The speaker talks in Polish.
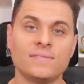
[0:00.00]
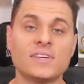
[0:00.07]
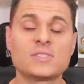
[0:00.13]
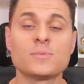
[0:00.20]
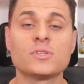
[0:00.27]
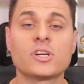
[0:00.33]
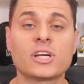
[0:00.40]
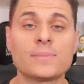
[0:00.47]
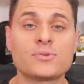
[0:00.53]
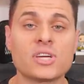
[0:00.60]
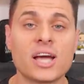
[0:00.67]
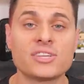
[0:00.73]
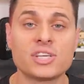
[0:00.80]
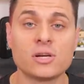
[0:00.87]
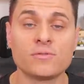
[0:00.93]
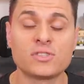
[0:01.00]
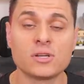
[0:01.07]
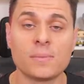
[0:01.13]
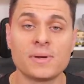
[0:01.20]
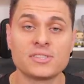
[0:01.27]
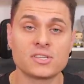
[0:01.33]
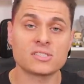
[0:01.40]
Więc mój drogi przyjacielu, w tym
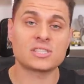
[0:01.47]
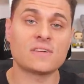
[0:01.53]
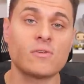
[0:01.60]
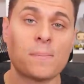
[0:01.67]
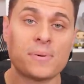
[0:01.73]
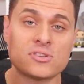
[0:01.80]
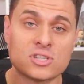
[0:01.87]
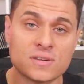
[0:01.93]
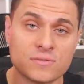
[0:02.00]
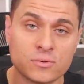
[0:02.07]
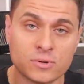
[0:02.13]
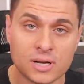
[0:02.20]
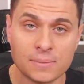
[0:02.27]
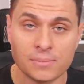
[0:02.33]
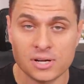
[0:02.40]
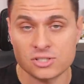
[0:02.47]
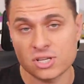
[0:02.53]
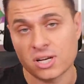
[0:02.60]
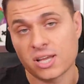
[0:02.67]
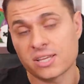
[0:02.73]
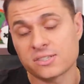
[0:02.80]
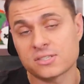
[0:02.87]
momencie zostaw łapeczkę w górę, bo
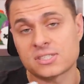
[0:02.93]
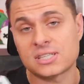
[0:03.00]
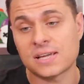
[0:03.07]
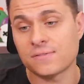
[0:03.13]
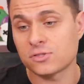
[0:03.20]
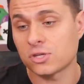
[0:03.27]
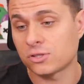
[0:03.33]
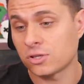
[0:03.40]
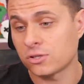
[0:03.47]
jeżeli jej nie zostawisz, no to